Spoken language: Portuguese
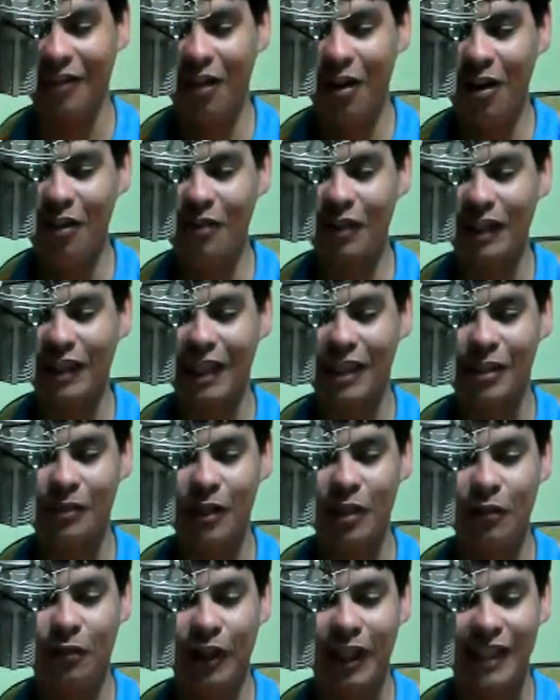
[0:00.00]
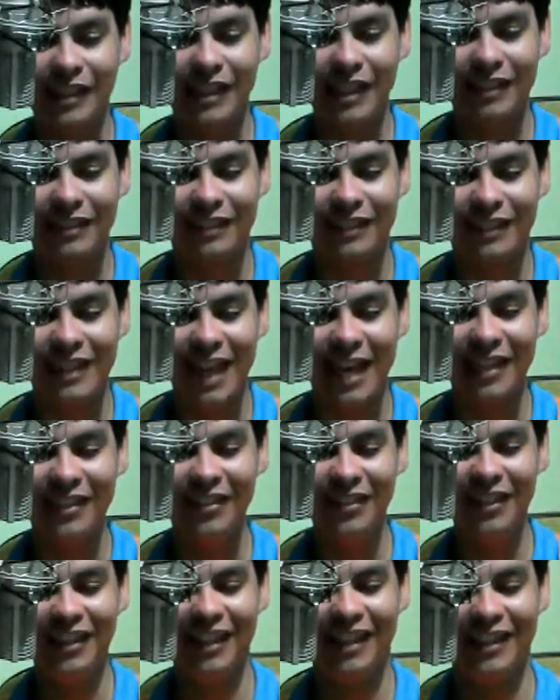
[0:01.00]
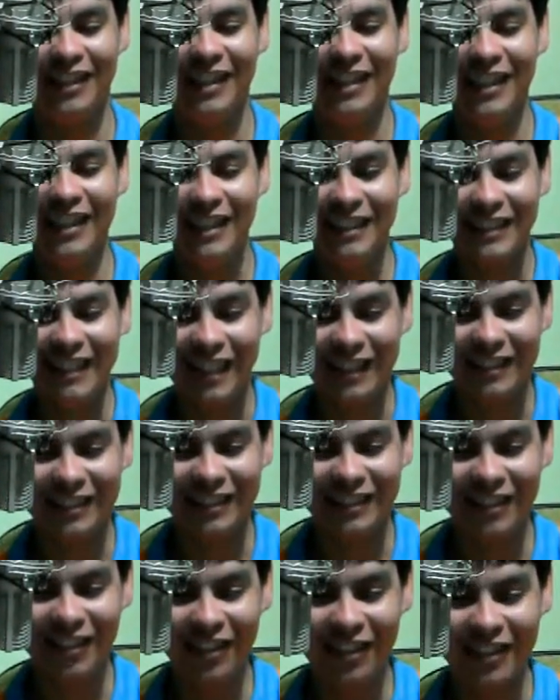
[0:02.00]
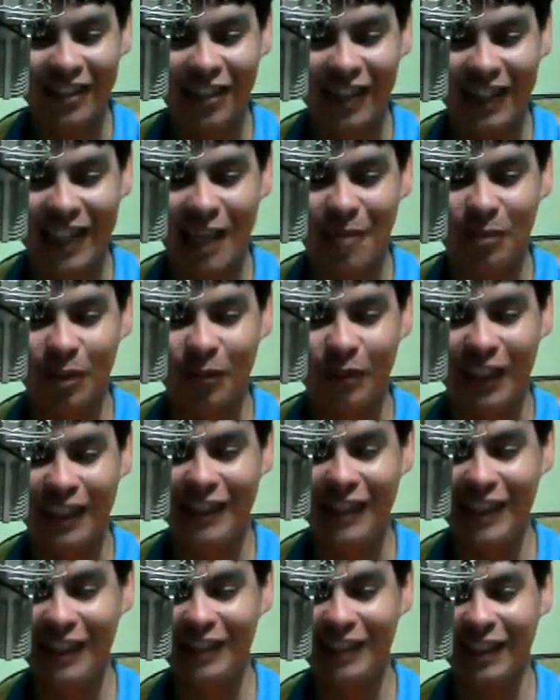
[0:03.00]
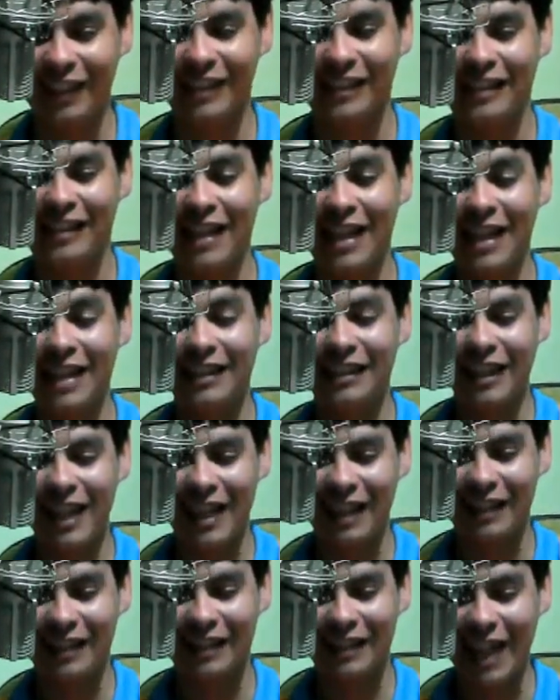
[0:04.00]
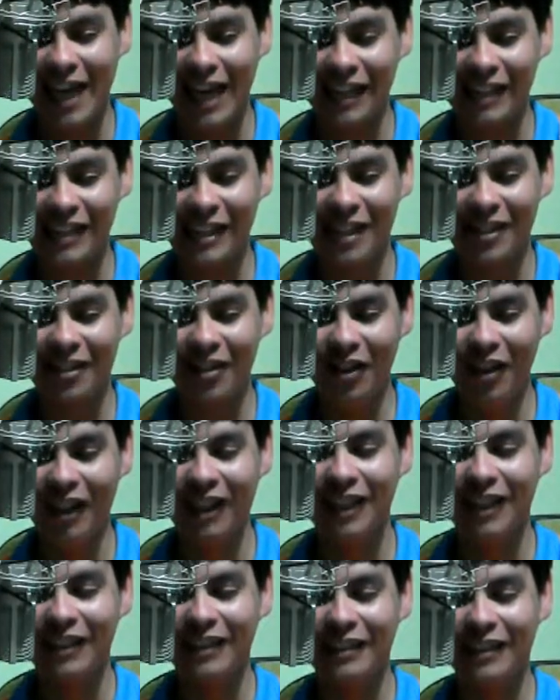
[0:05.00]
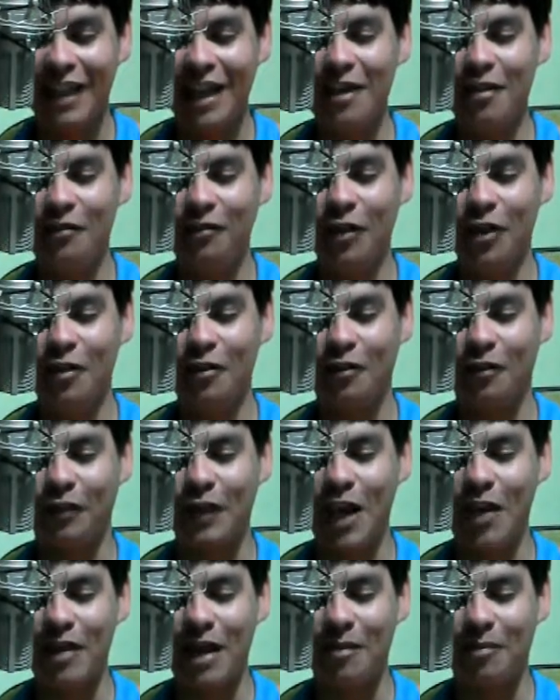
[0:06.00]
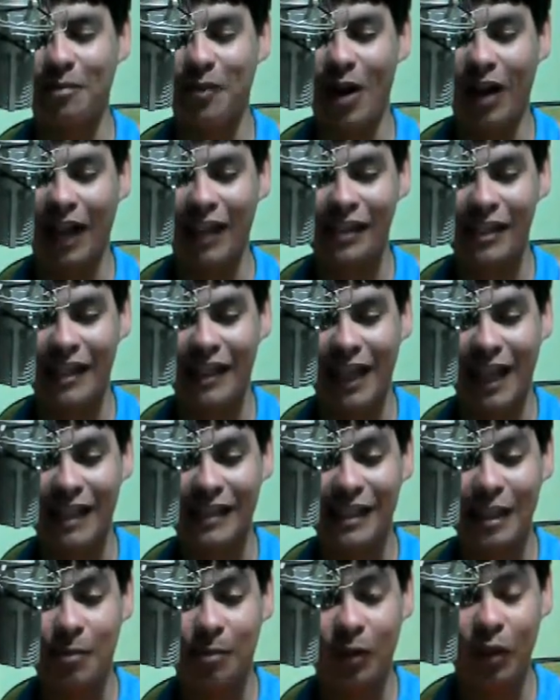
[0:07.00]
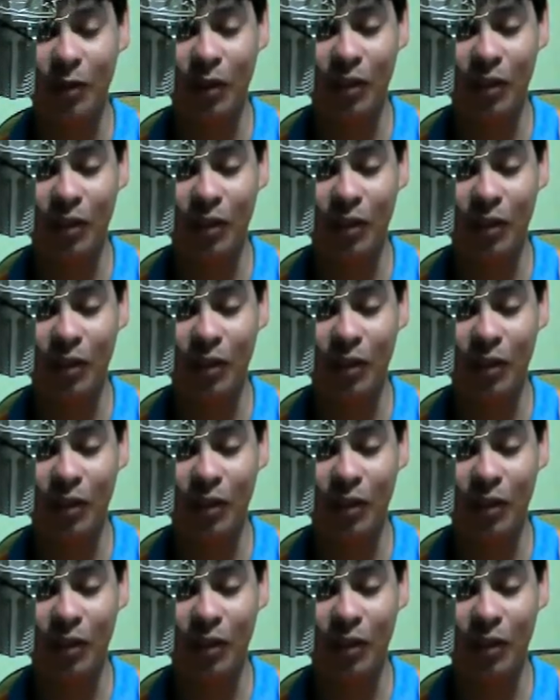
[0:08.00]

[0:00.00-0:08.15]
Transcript: Houve desvio, foi escanteio. Tentou tocar pro Fernandes. Dedé chegou, devolveu a bola de graça pro